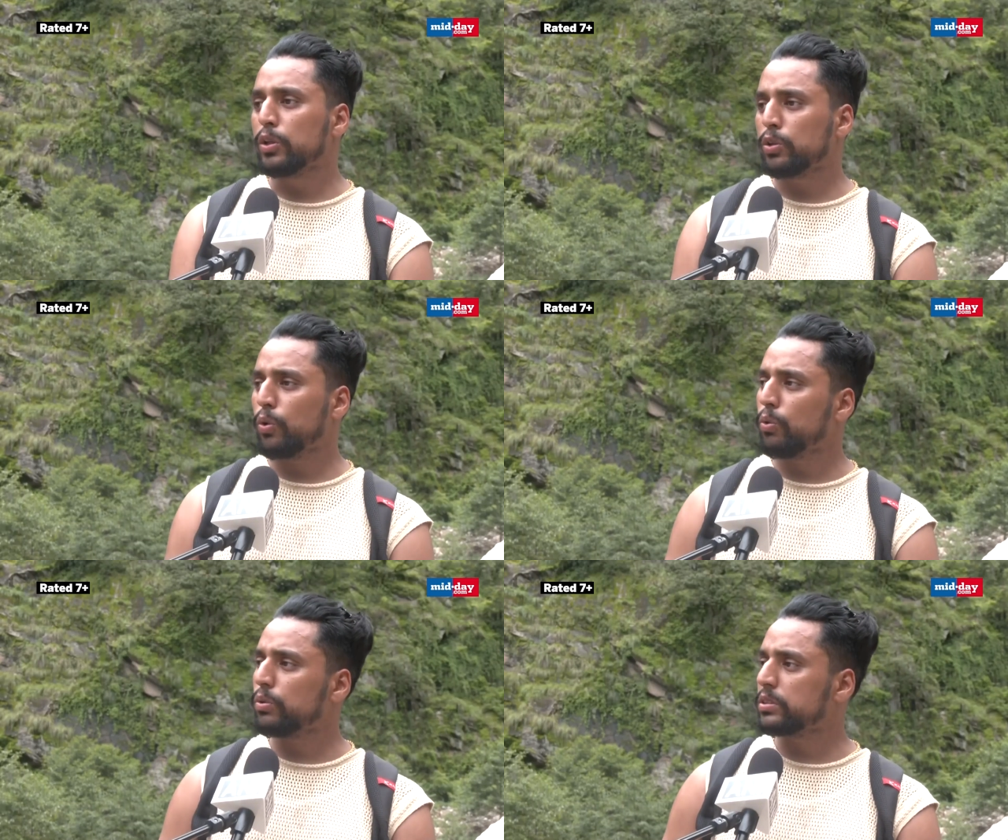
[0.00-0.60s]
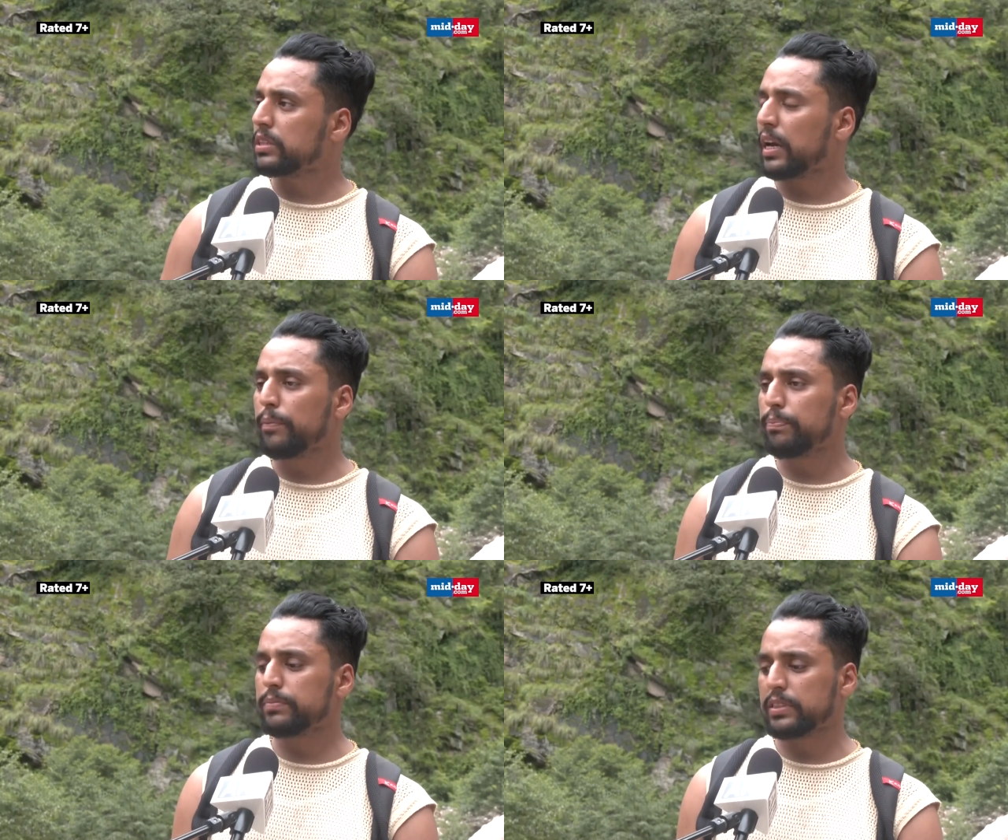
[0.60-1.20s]
तो सारे
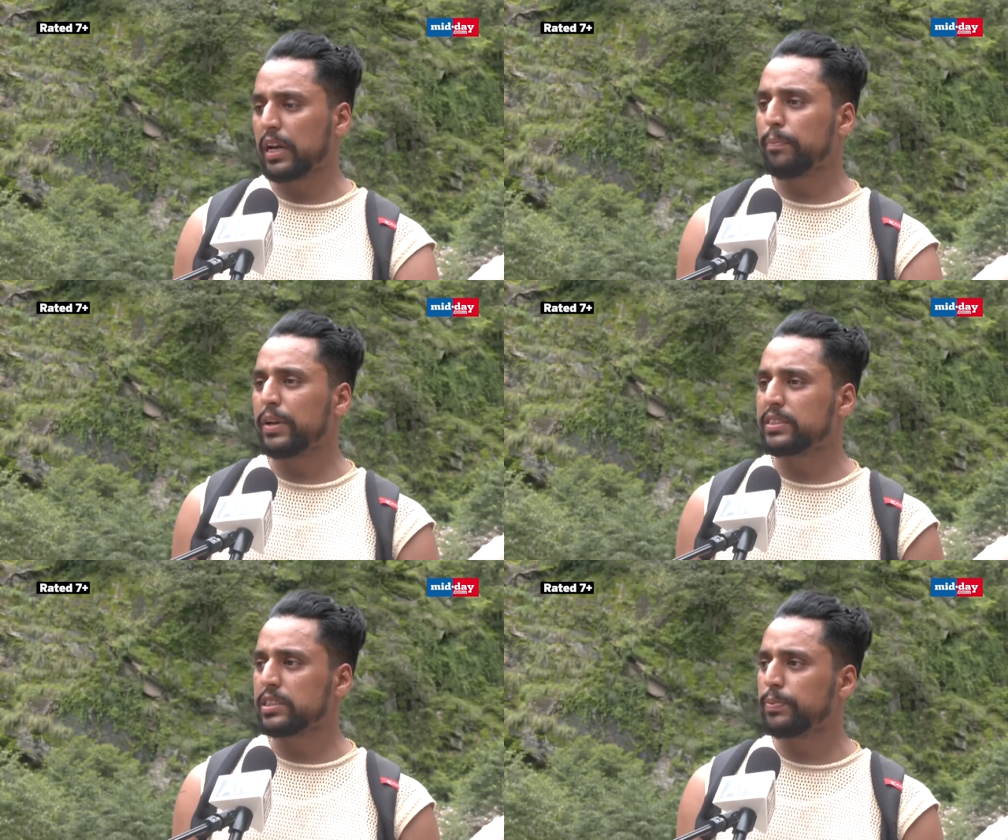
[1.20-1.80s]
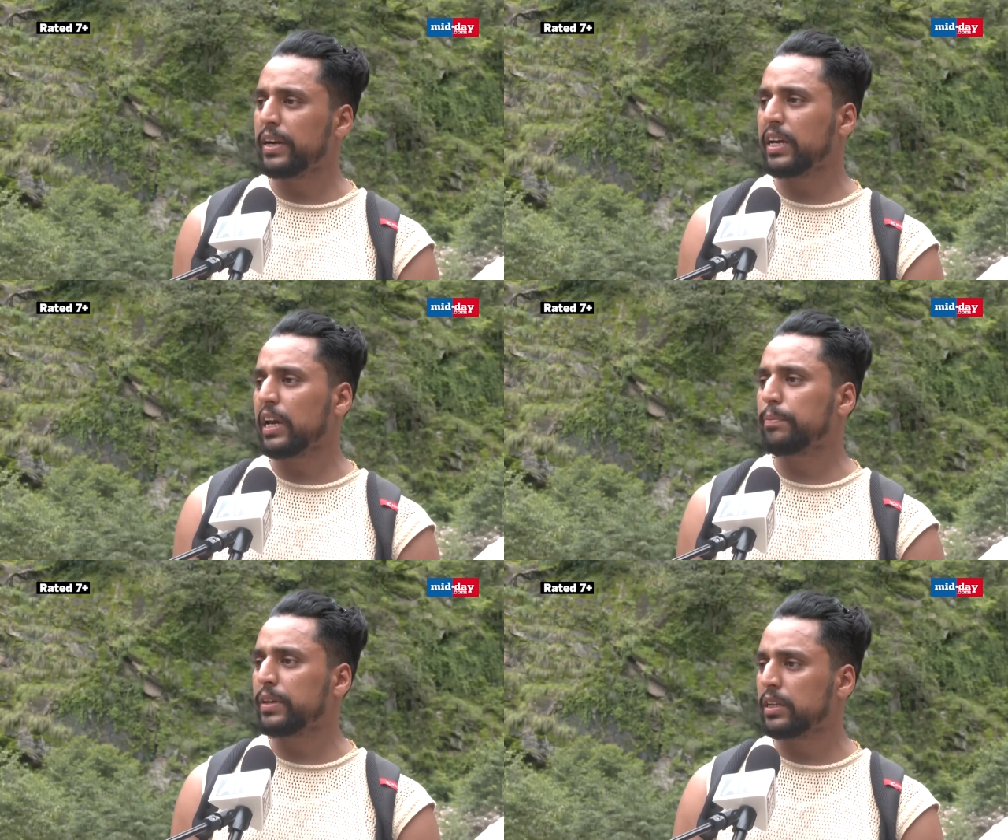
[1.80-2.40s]
सारे प्लेसेस पे
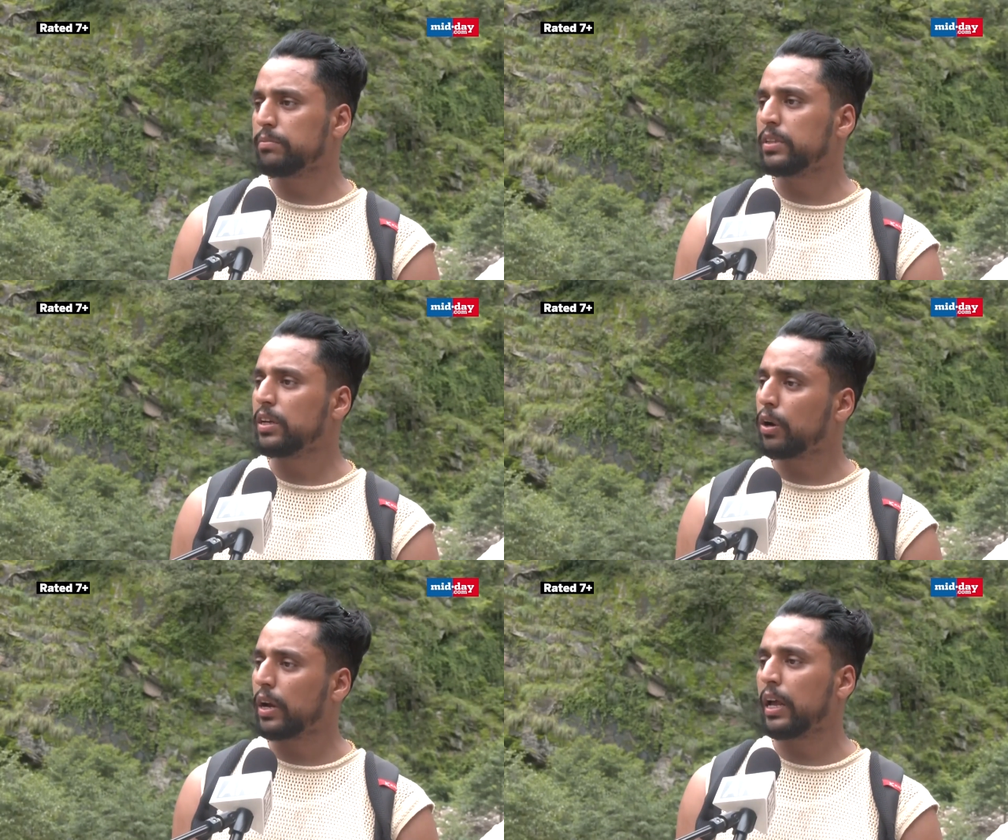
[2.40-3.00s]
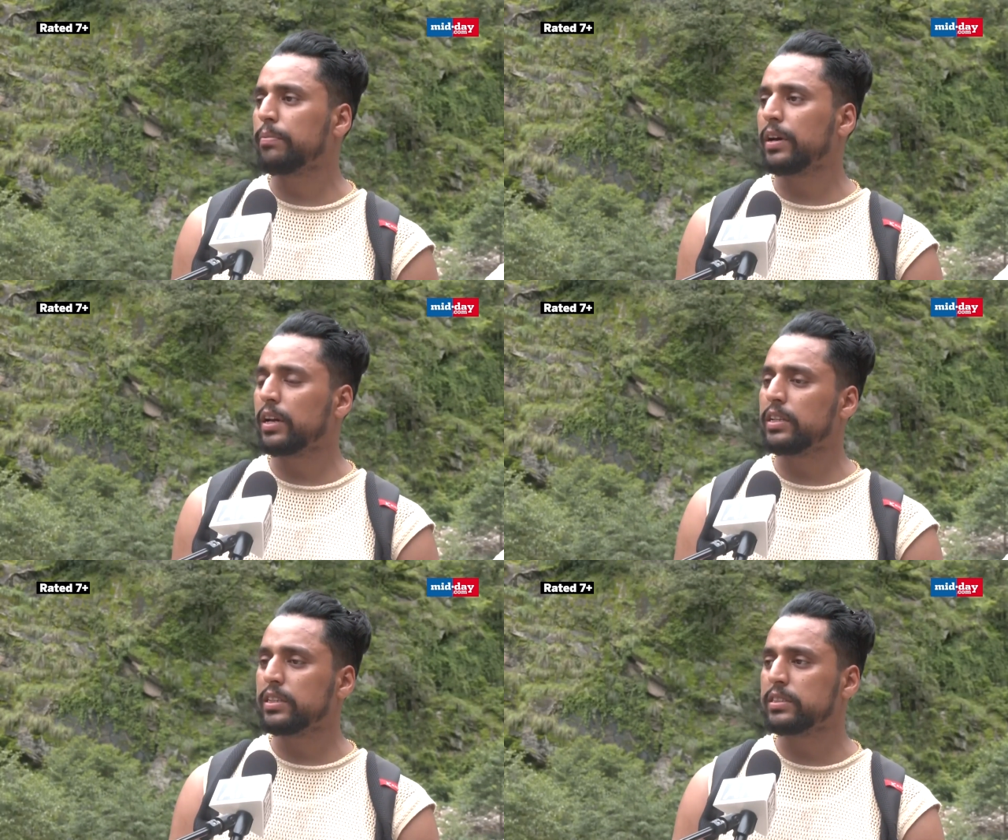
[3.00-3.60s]
एफ की टीम थी और हेल्प कर
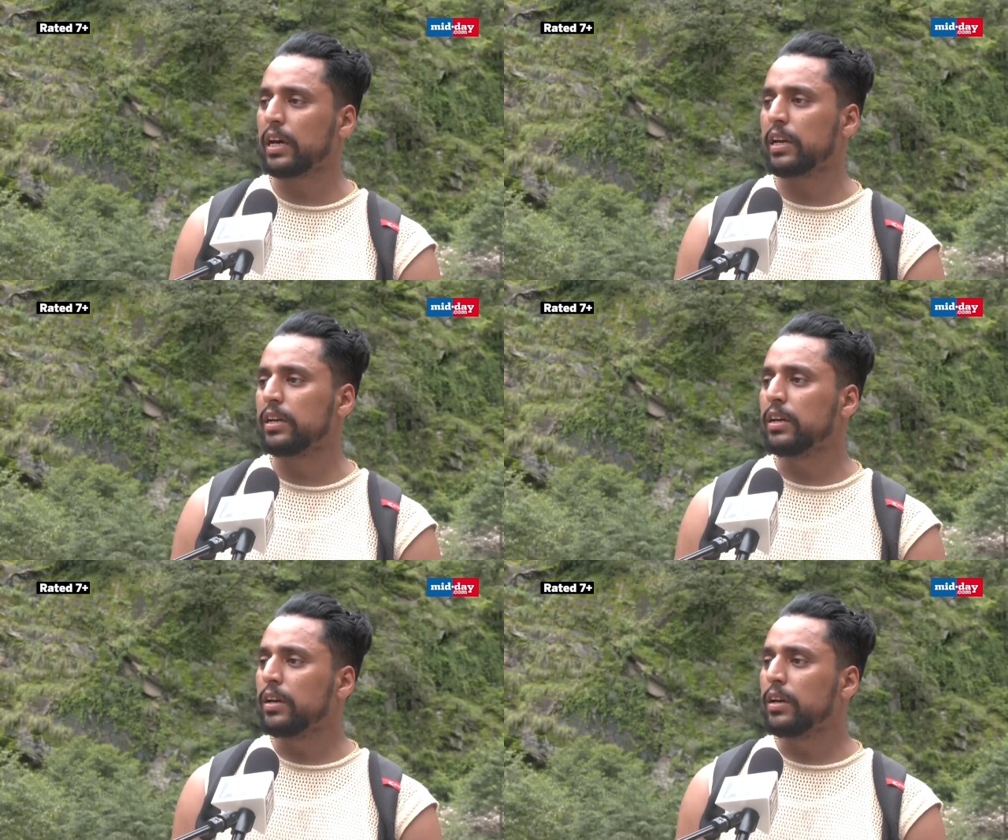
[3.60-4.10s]
रही थी सारे